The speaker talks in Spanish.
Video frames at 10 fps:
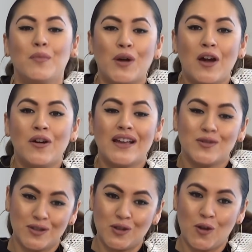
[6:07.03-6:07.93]
Por ahora
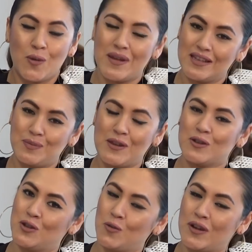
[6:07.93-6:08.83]
eso es todo, me
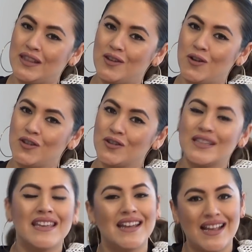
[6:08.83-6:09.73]
despido, soy Wendy
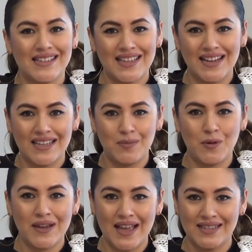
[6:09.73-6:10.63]
Hoyos y gracias al
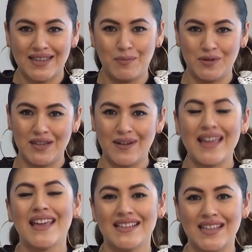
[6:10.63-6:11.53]
equipo que hace
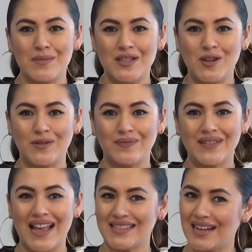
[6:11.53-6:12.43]
posible esta emisión.
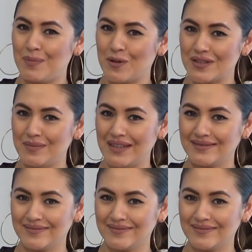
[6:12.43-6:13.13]
Hasta la próxima.